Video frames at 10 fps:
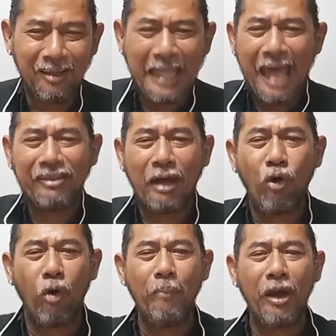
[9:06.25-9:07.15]
แต่สังค
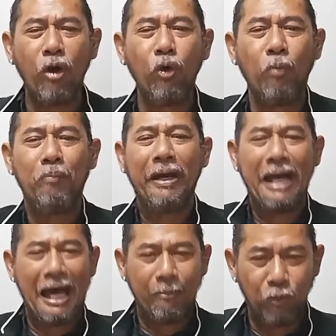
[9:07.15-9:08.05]
มไม่เขารุมประ
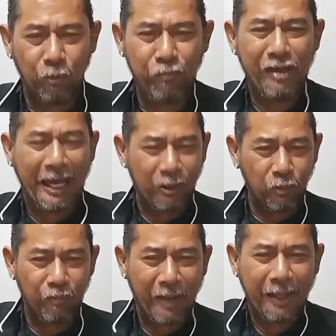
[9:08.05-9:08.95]
นามรุมใส่รุ
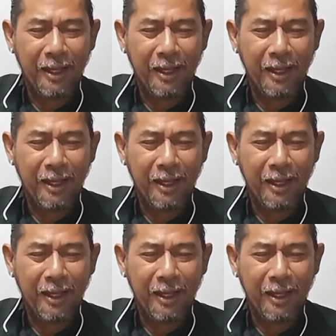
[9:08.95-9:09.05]
มใส่